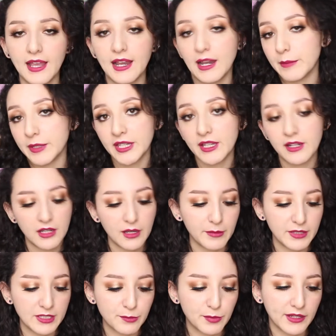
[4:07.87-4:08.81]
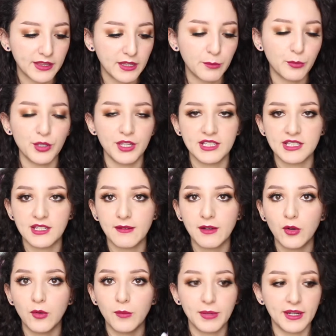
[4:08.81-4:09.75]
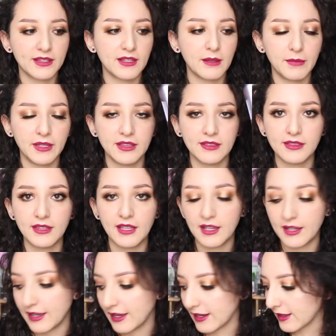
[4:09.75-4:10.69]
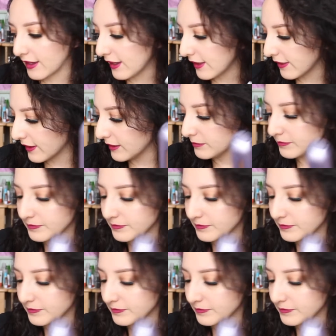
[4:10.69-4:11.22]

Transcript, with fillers: En la mañana que me desperté pues ya estaba completamente cargada,